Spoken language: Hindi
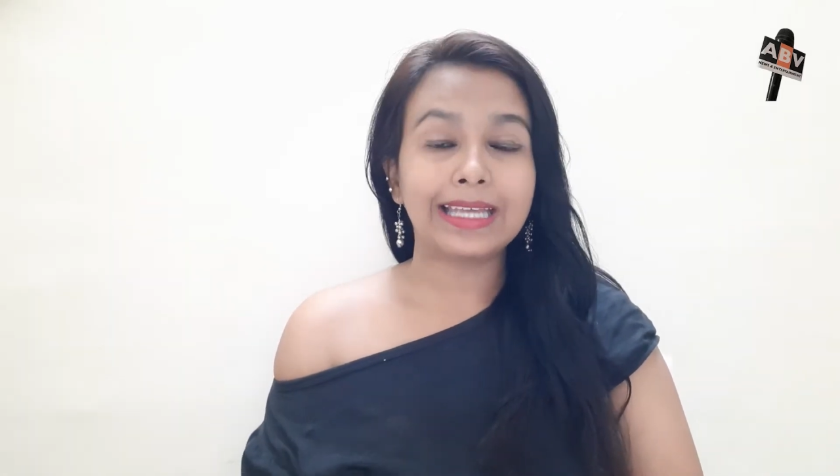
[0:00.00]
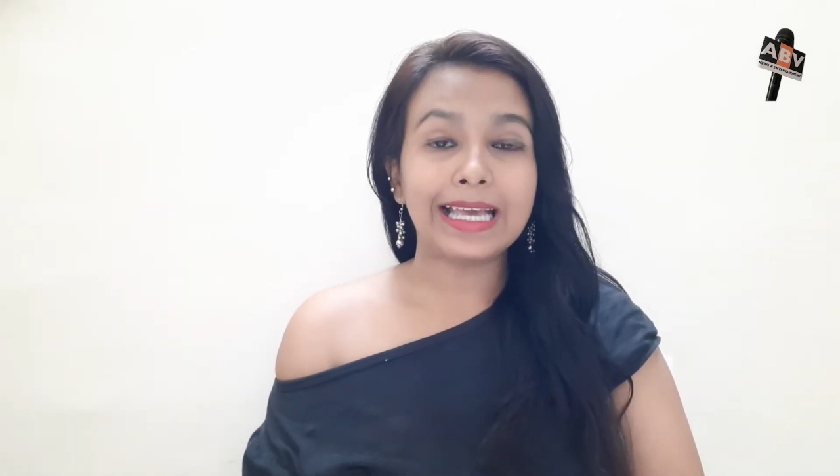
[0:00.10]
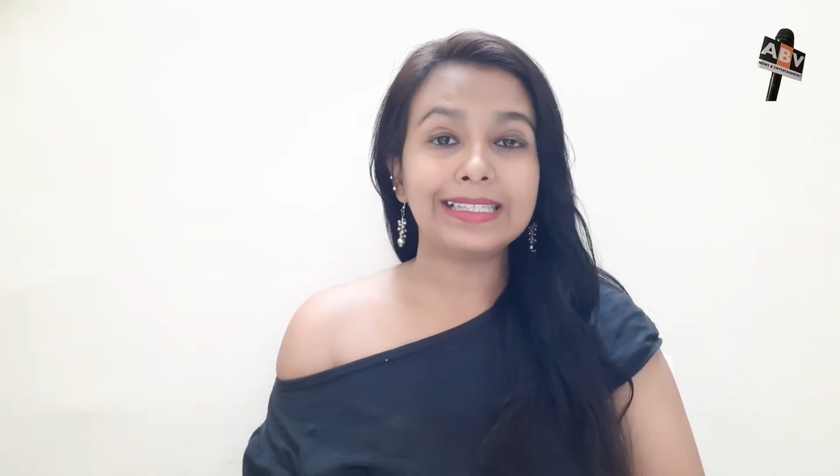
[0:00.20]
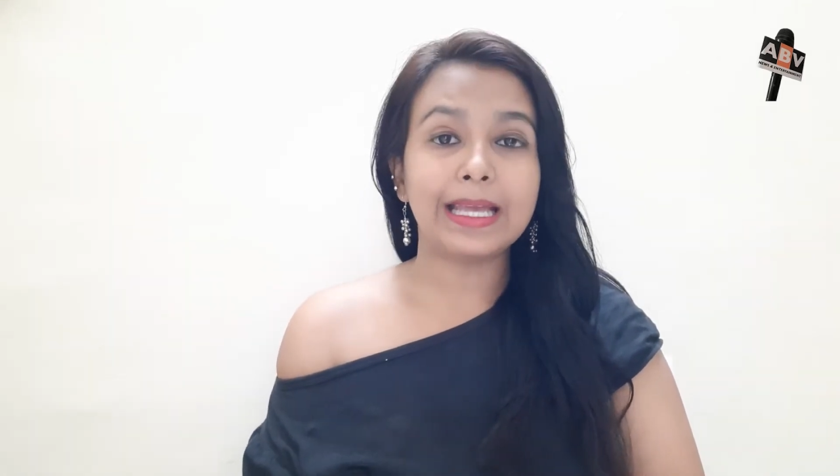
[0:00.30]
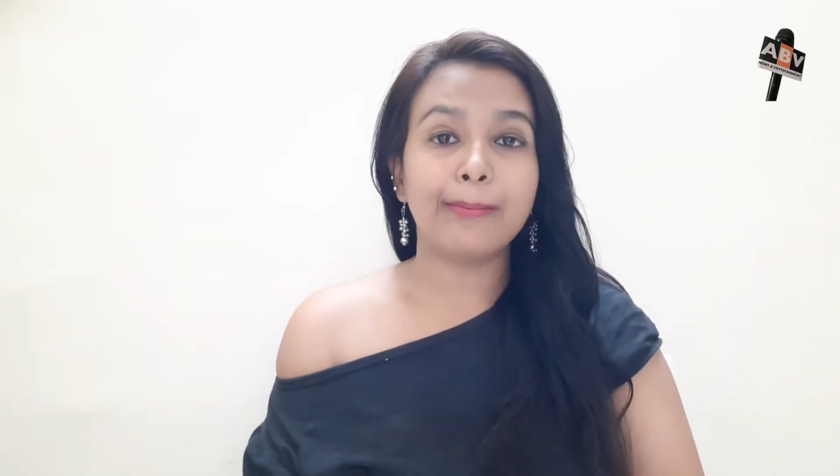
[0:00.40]

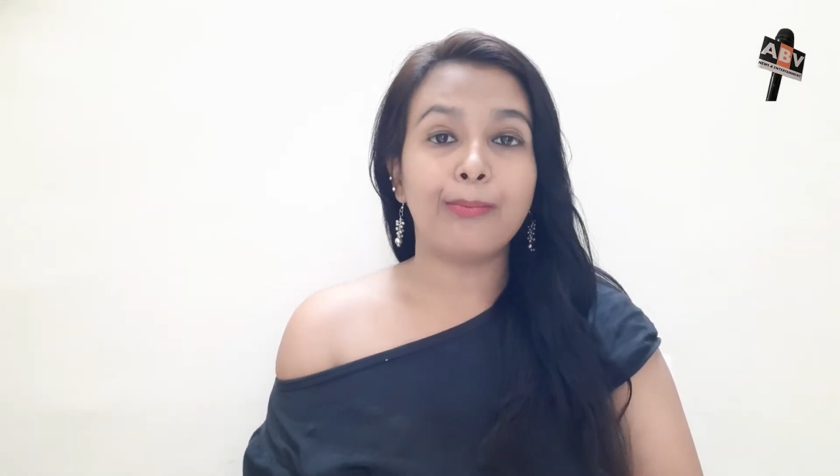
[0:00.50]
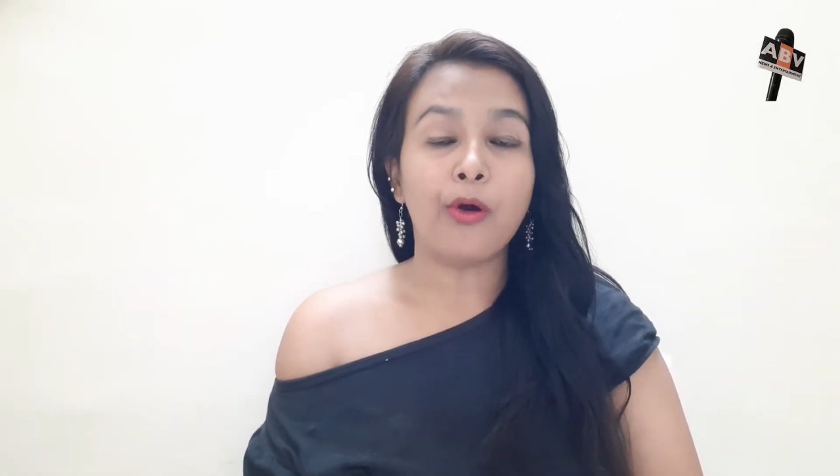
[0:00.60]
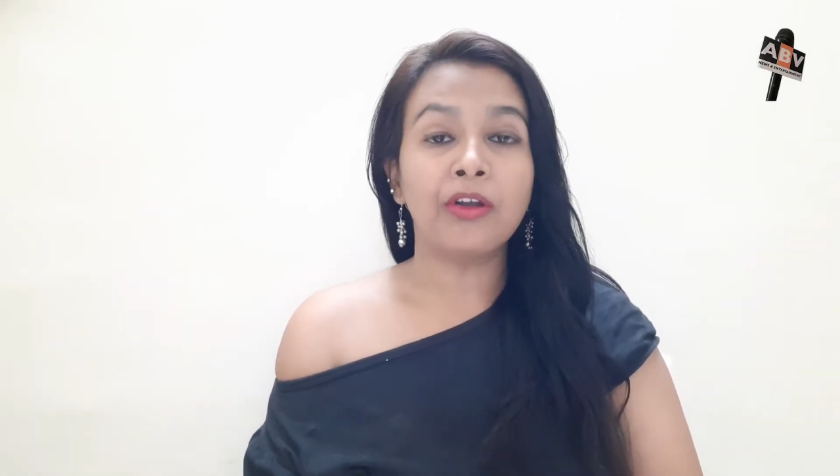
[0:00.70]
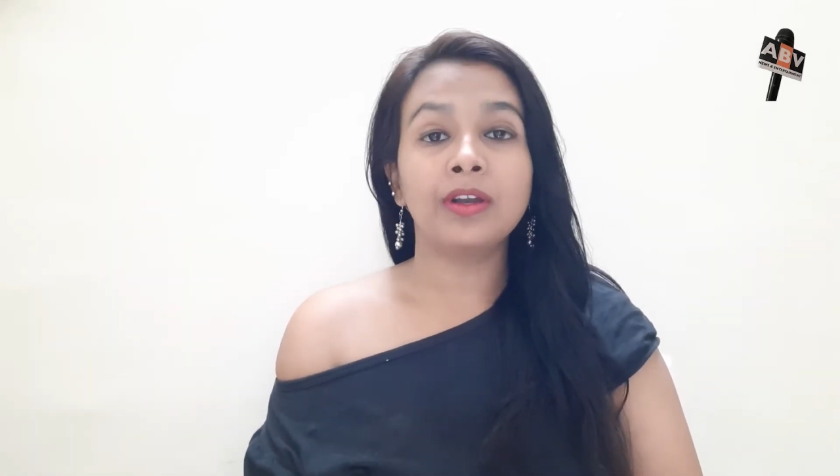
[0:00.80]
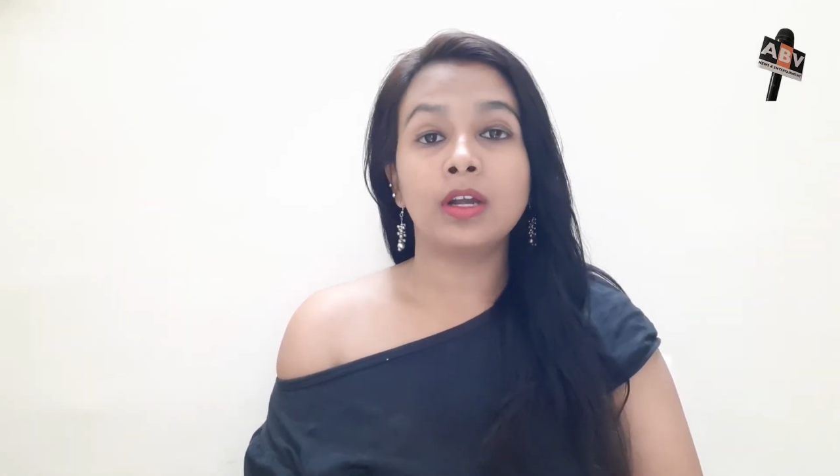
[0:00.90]
कैसे
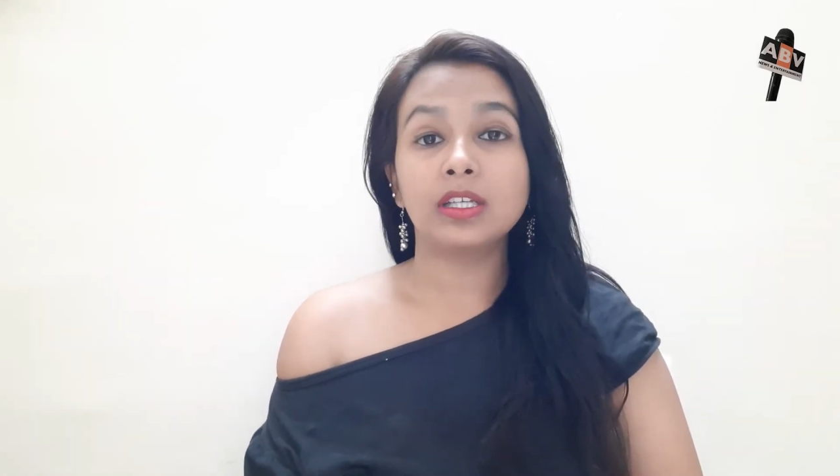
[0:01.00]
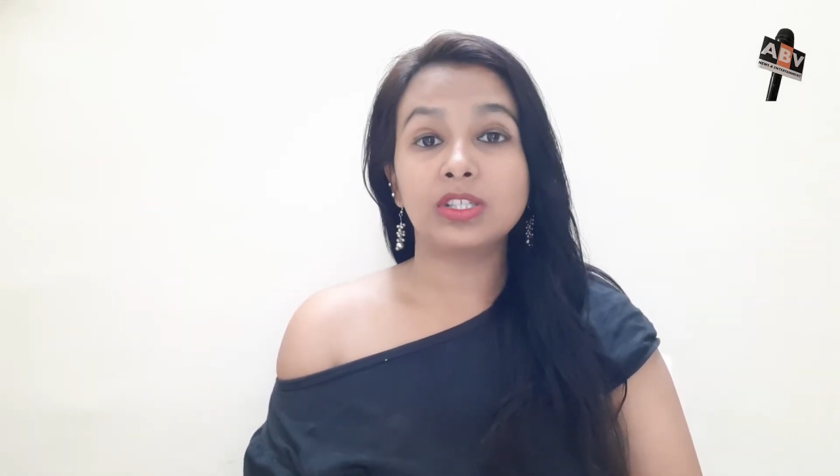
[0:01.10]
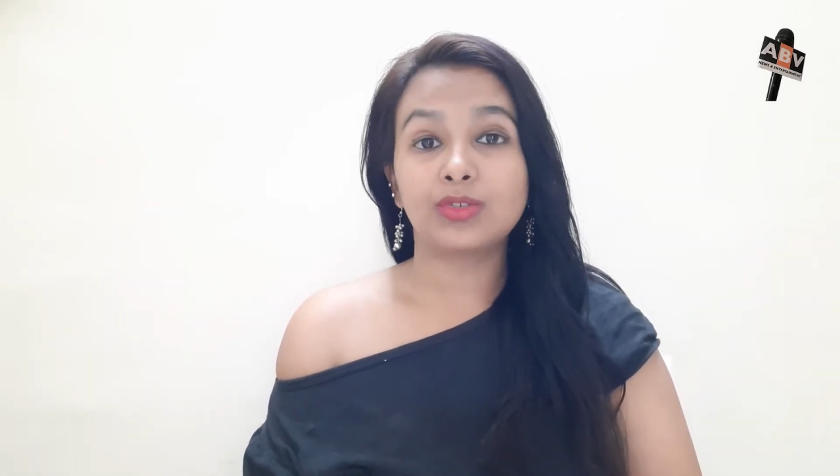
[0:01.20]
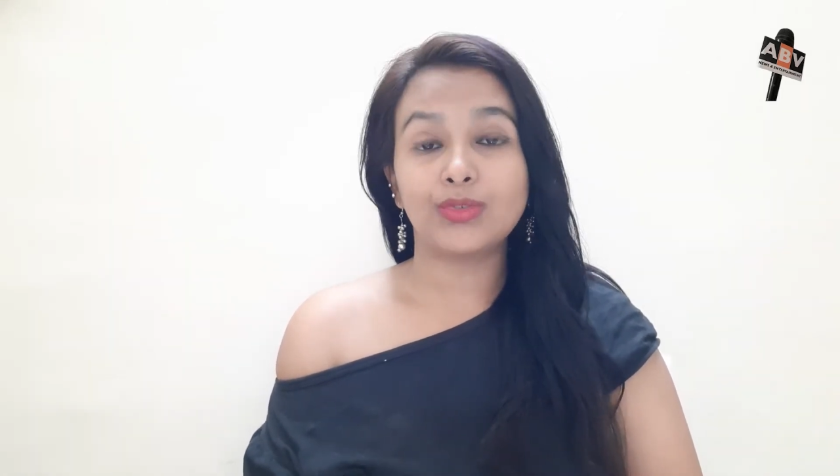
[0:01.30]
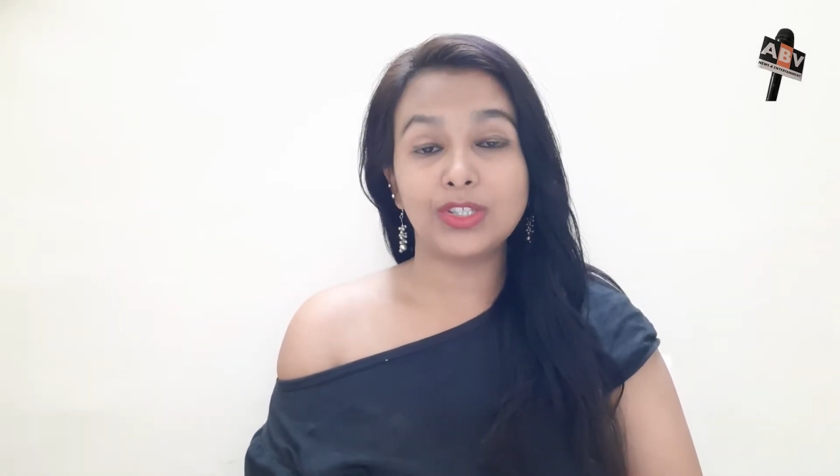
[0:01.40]

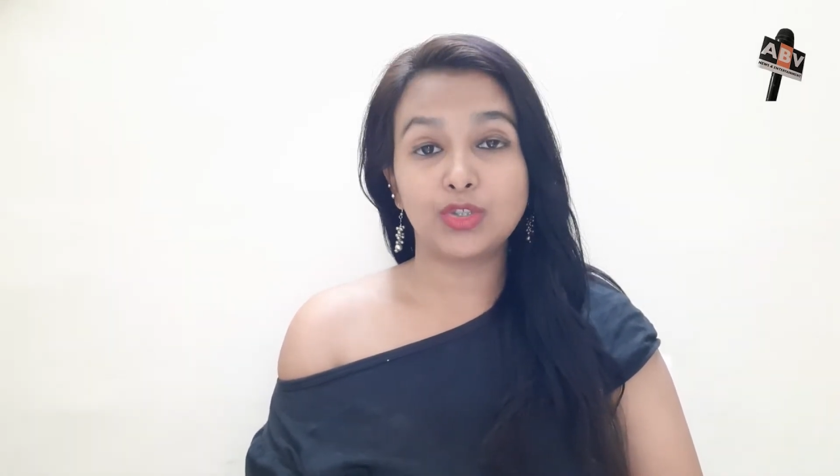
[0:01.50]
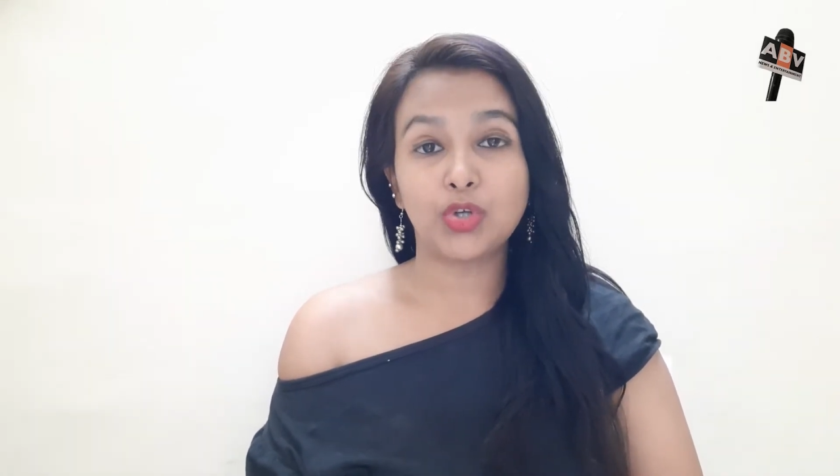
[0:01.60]
इंडस्ट्री